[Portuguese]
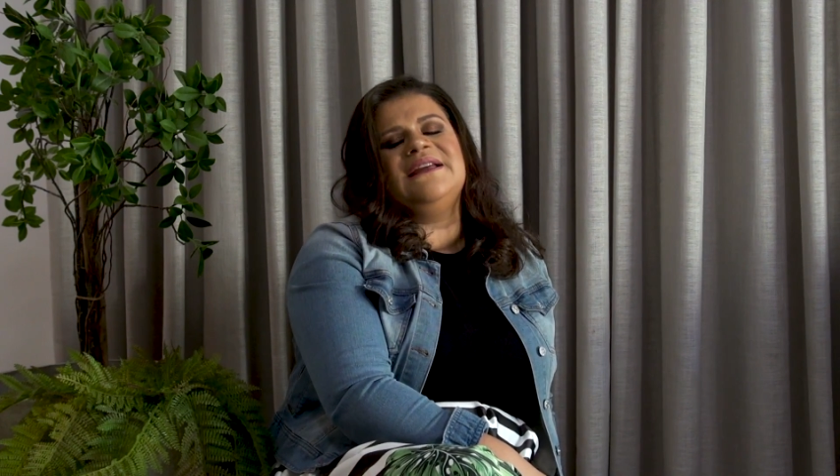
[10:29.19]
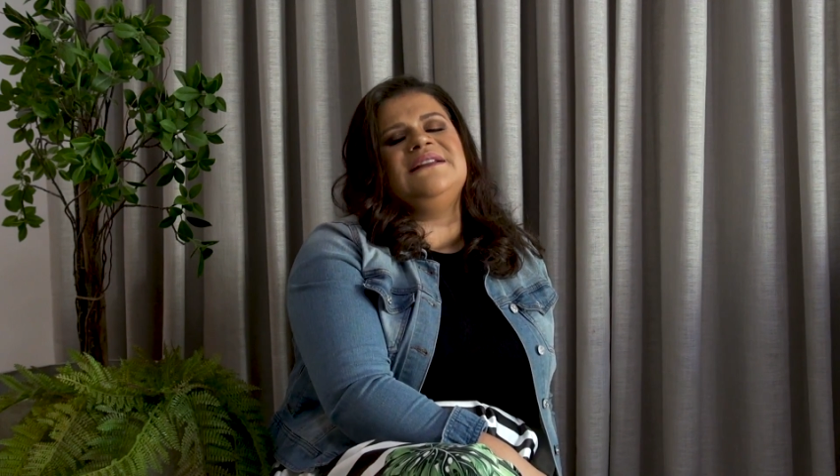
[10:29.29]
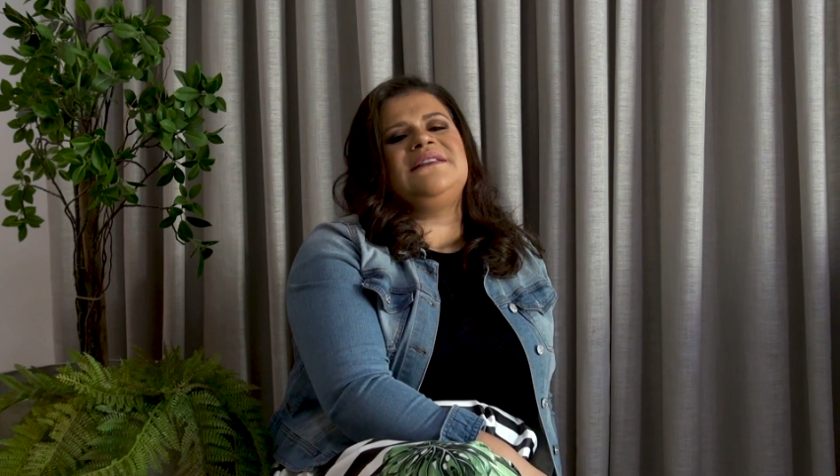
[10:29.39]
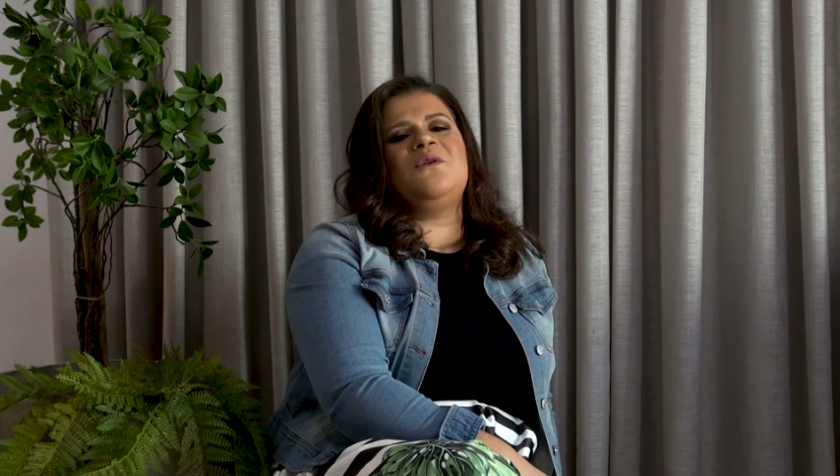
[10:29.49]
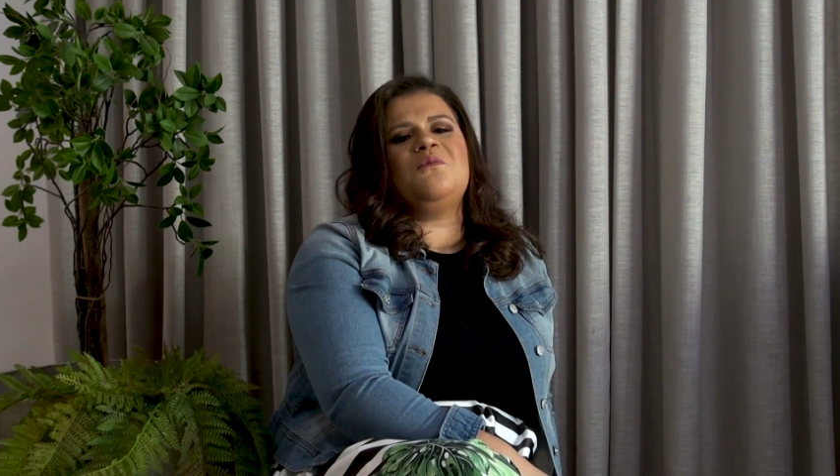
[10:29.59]

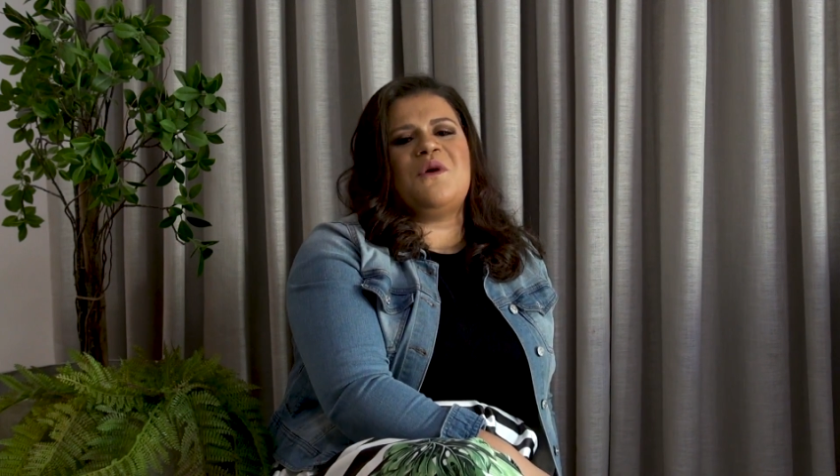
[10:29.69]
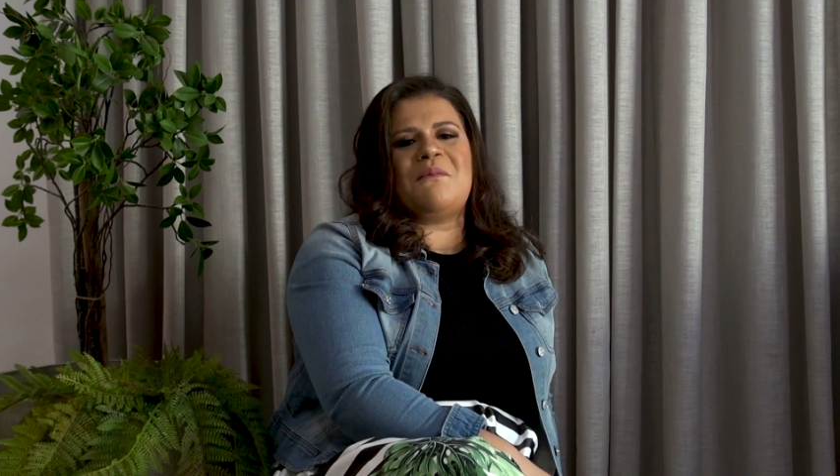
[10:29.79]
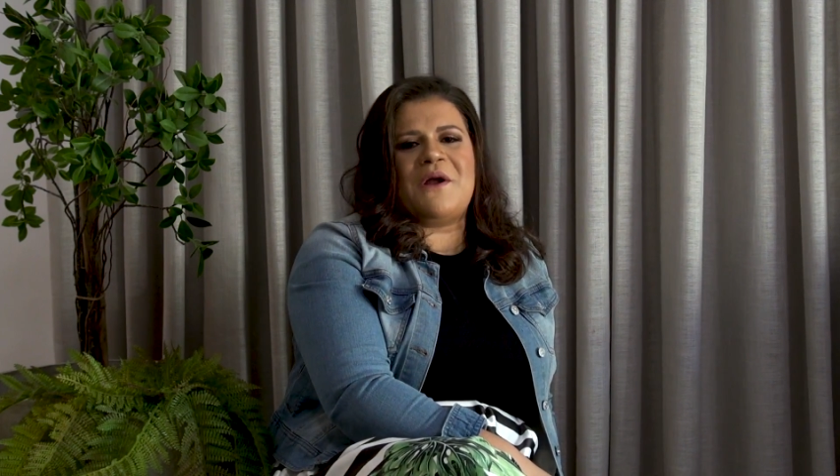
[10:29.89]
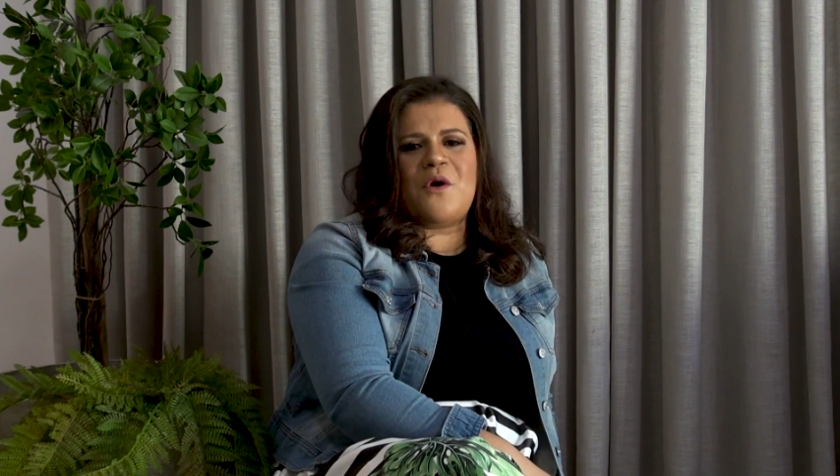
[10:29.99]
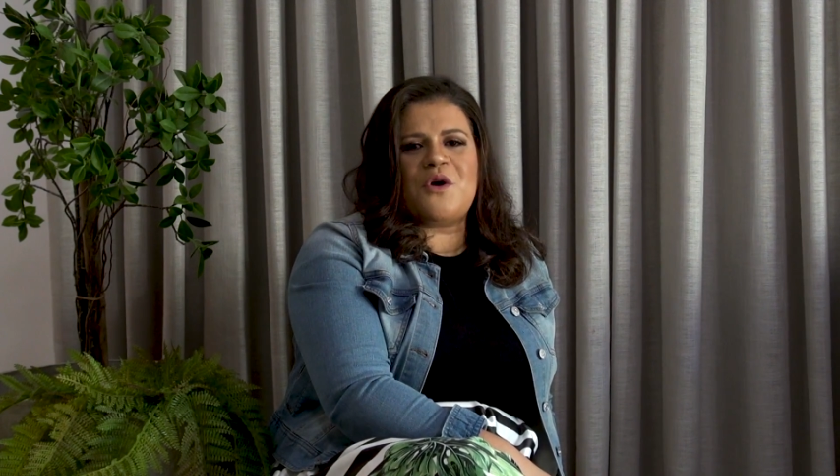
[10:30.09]
Então, o meu
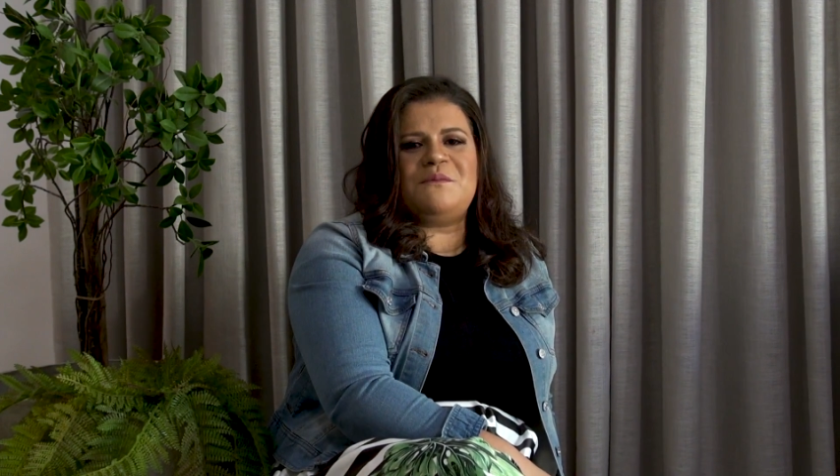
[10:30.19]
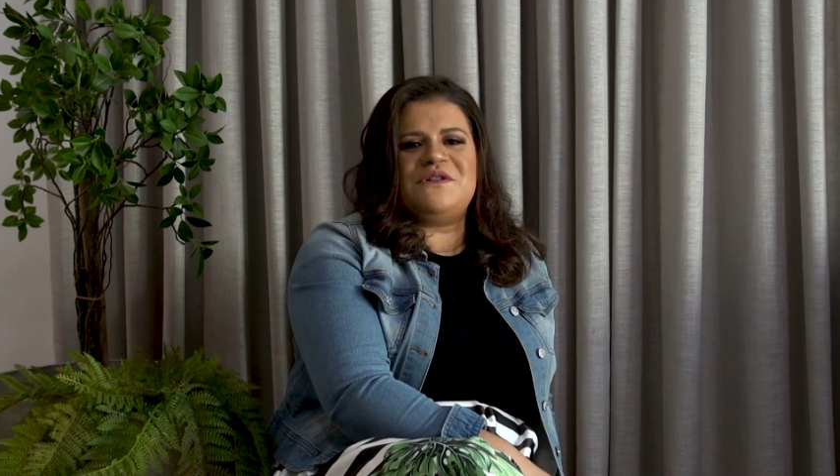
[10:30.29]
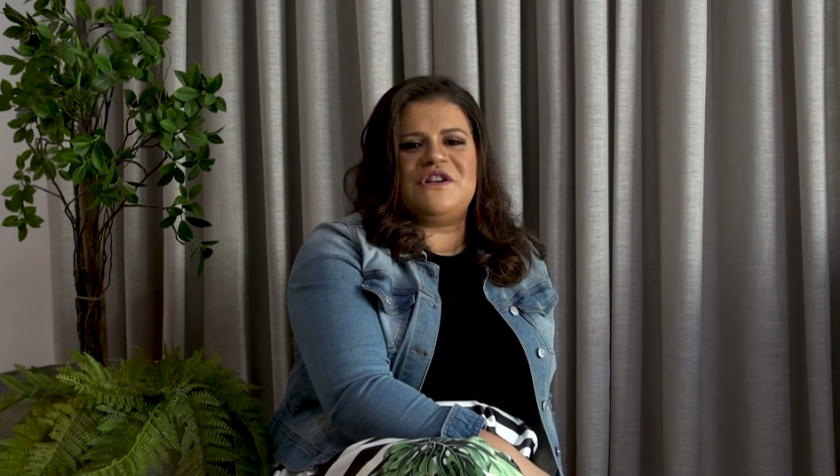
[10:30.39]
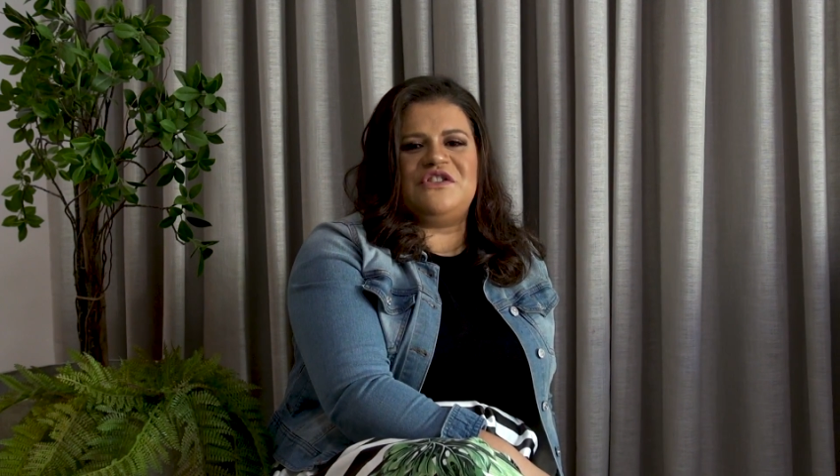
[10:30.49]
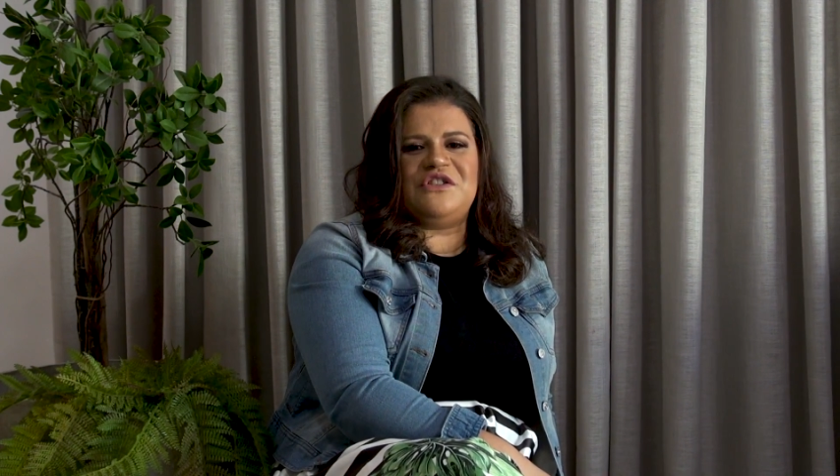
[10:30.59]
maior
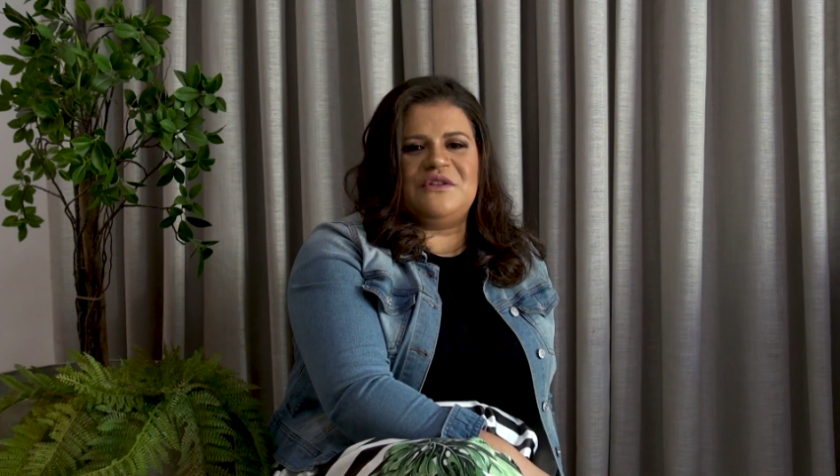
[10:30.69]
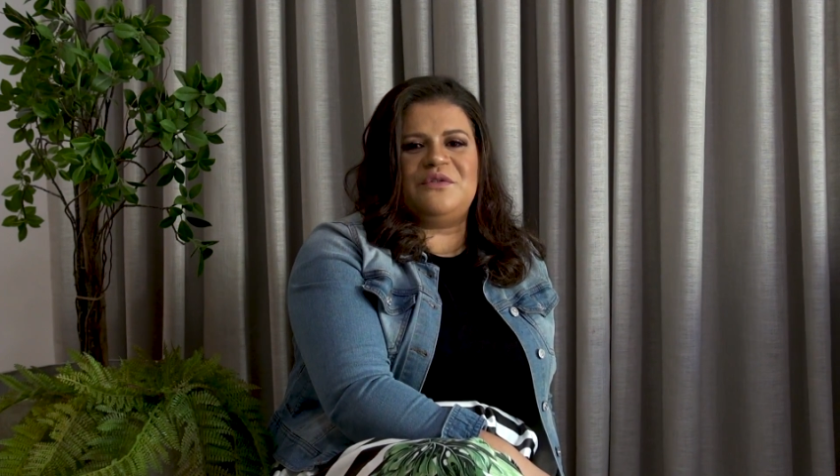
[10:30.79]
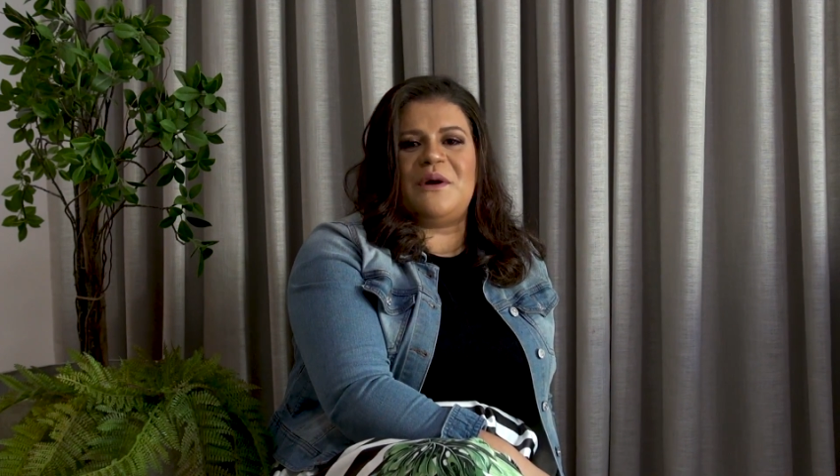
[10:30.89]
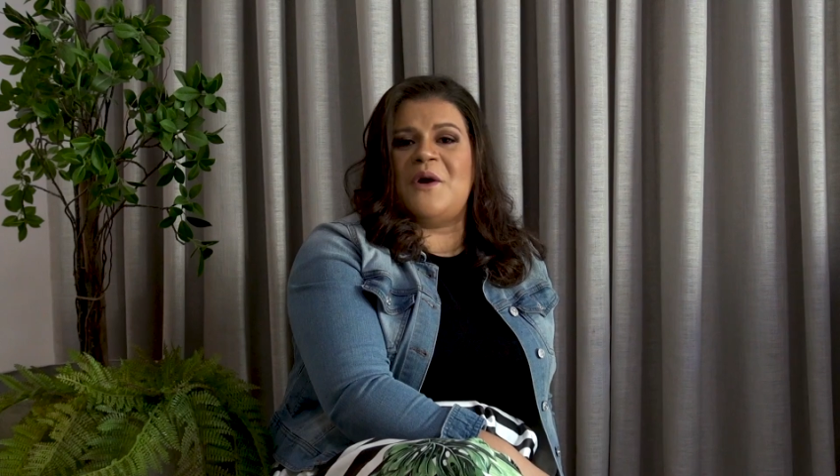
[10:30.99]
objetivo